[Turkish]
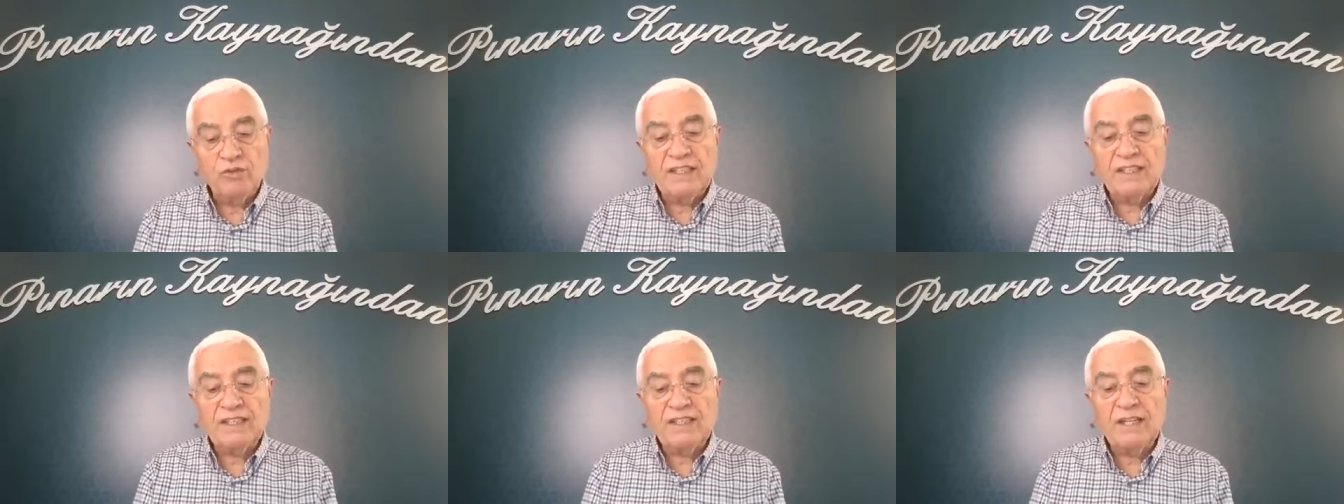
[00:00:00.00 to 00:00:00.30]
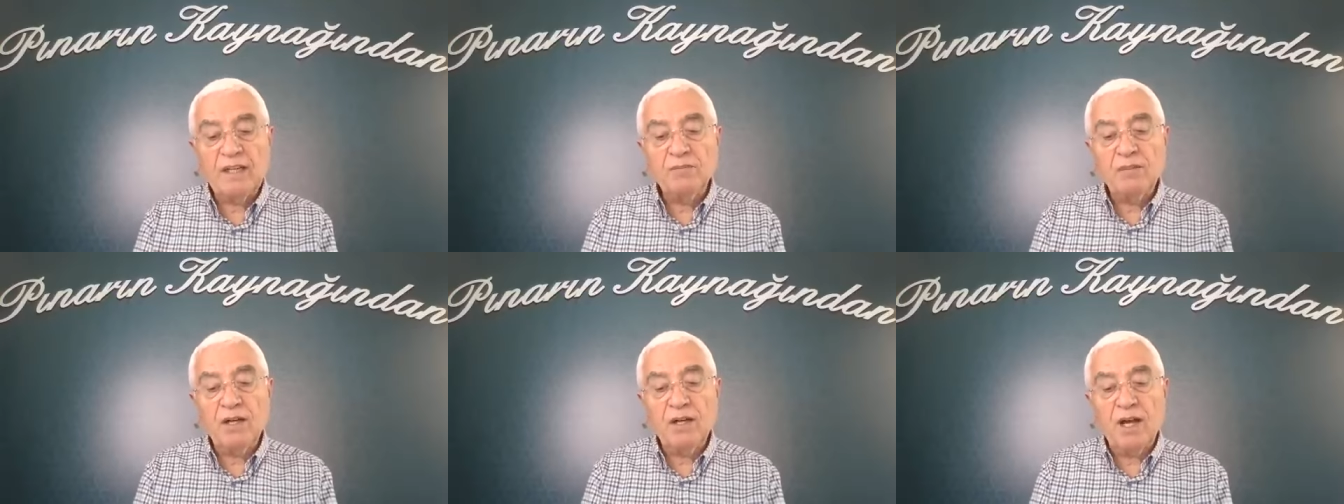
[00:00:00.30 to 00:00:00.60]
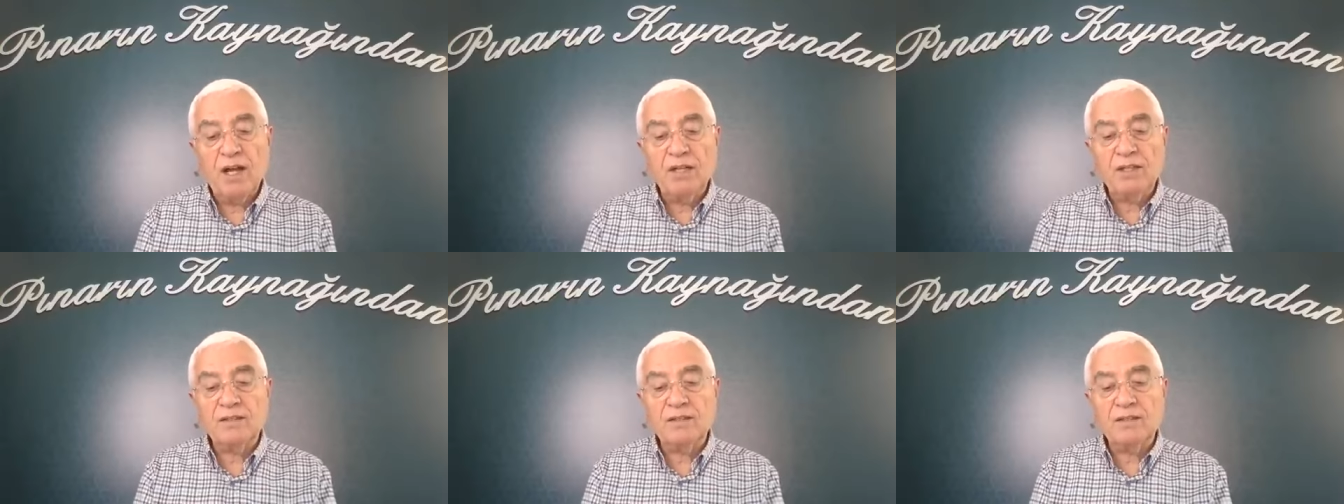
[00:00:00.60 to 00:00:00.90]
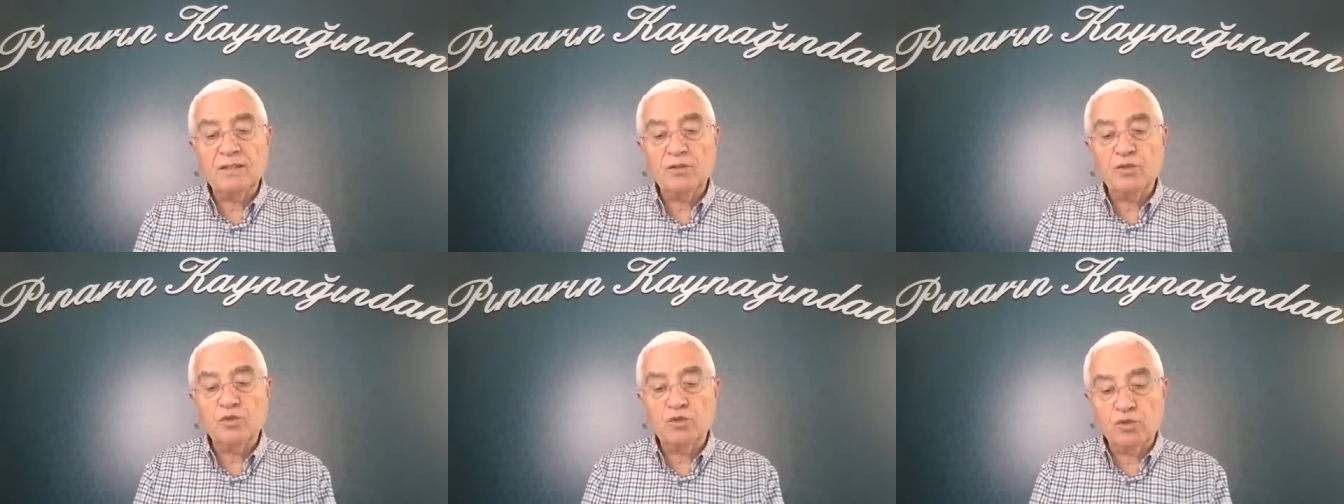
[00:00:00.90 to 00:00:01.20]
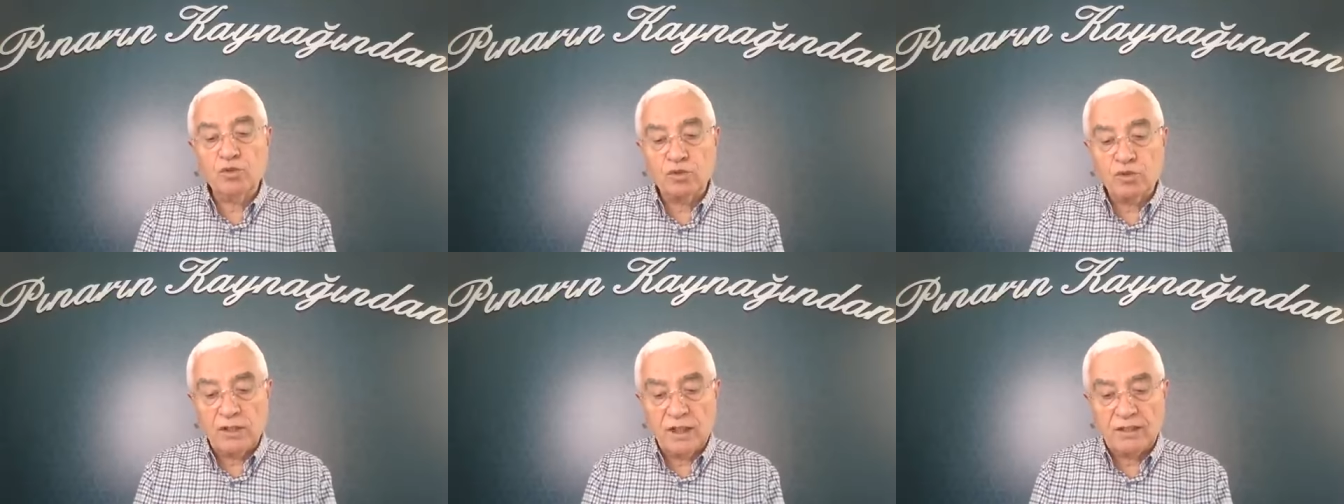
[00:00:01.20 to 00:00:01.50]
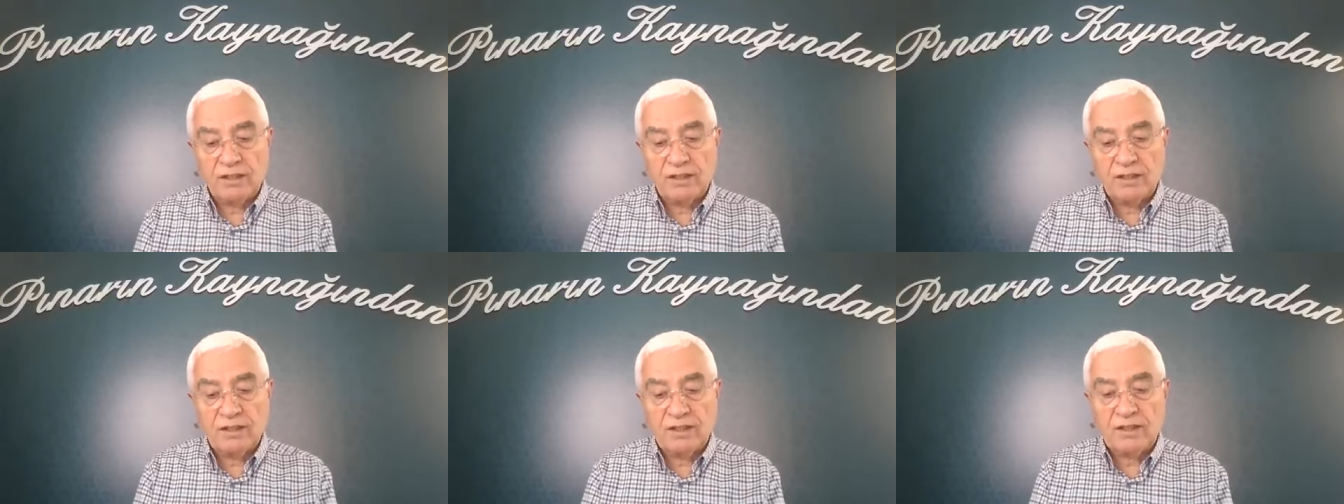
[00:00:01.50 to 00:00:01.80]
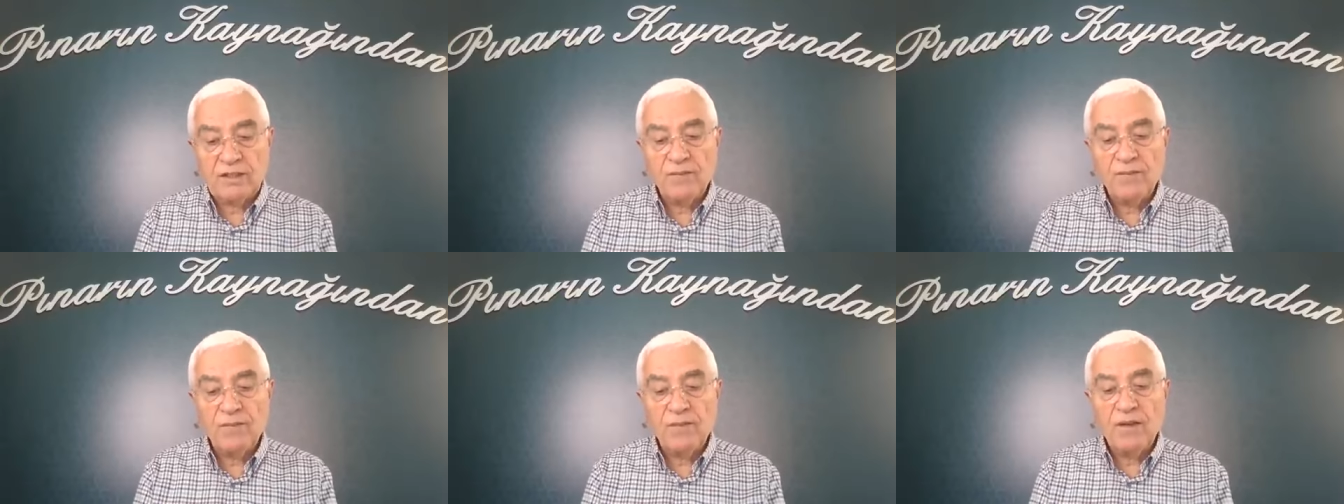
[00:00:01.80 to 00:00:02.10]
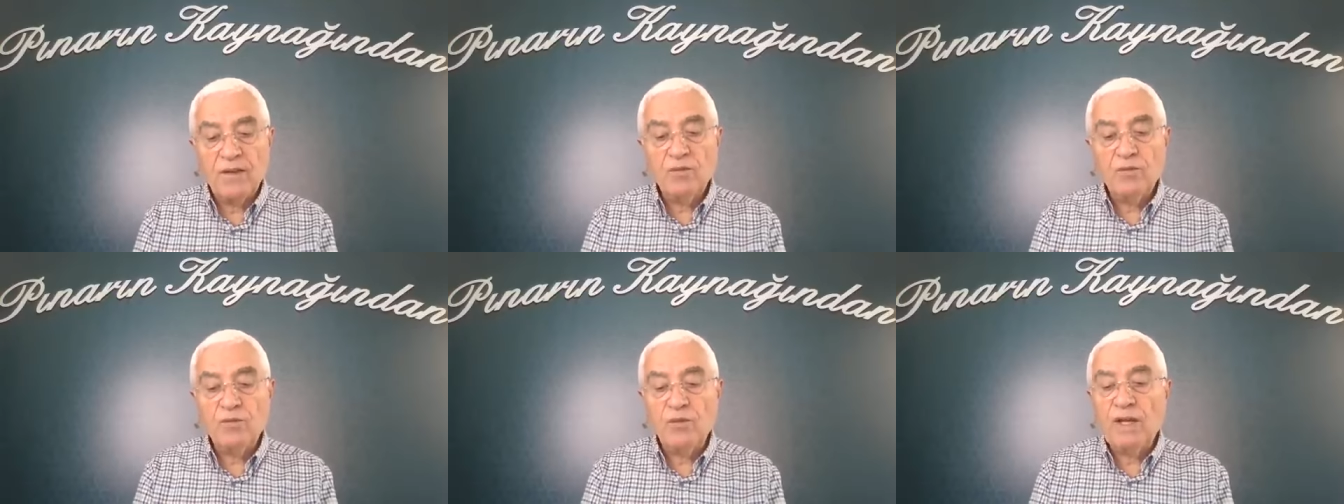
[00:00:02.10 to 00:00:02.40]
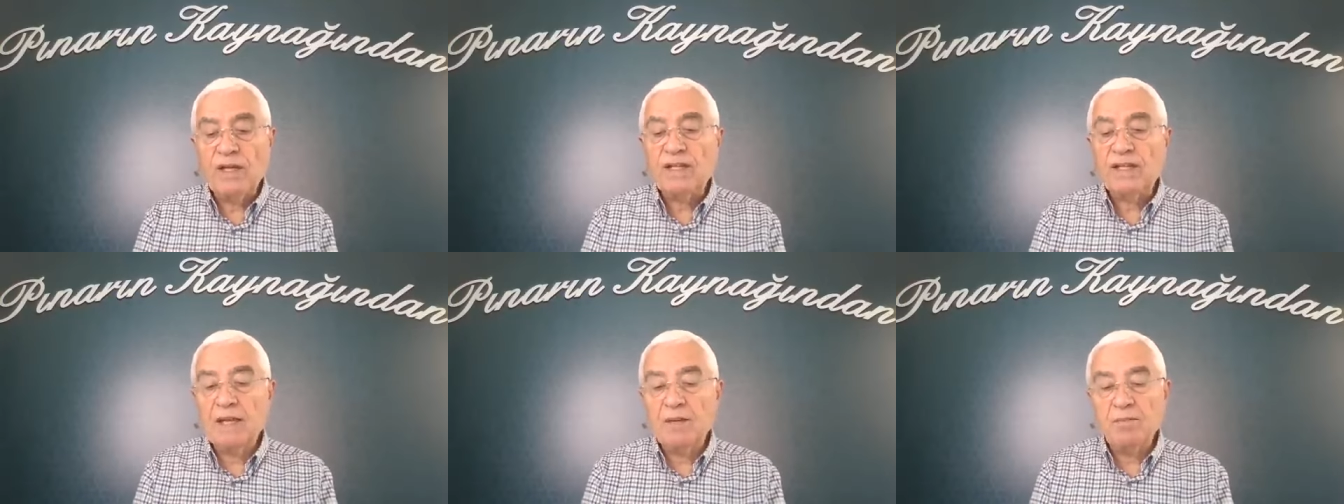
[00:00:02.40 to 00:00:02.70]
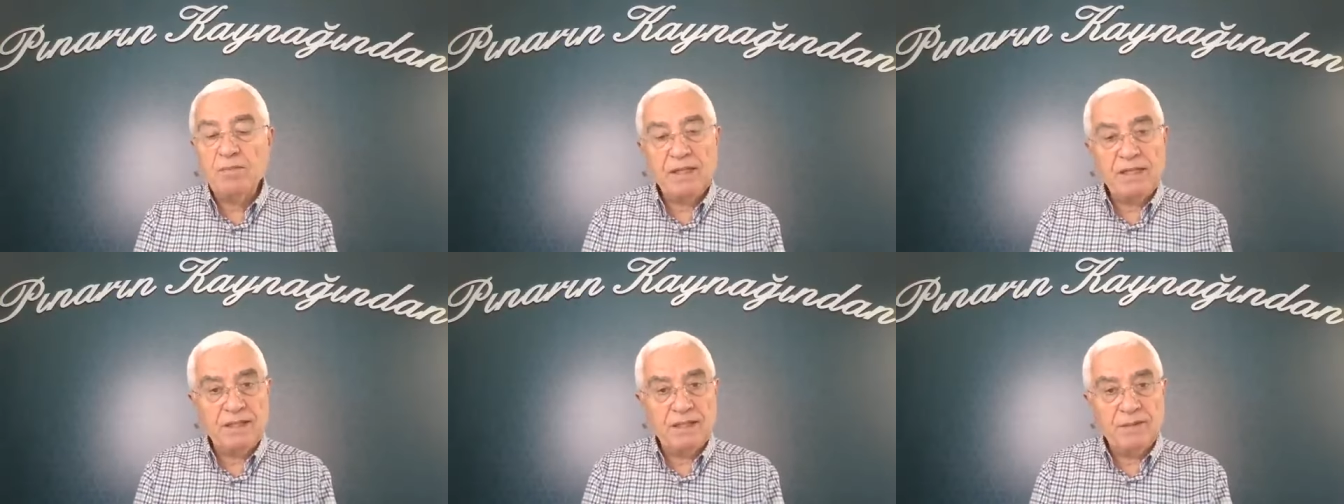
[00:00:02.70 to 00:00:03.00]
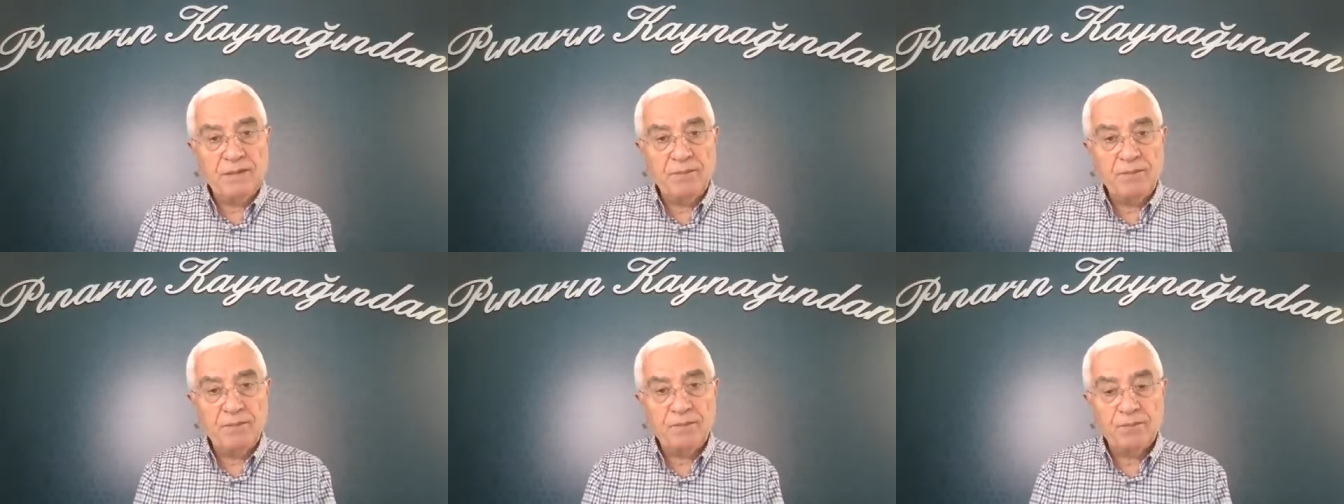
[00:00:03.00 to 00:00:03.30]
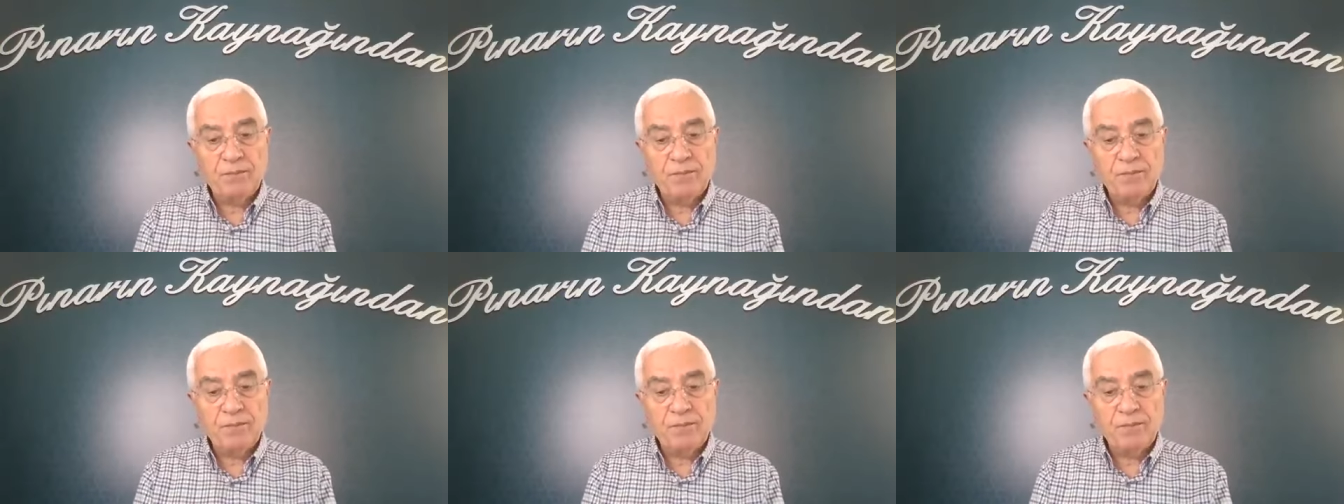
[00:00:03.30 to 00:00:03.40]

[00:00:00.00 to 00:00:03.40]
ve gemi halkını kurtardık ve gemiyi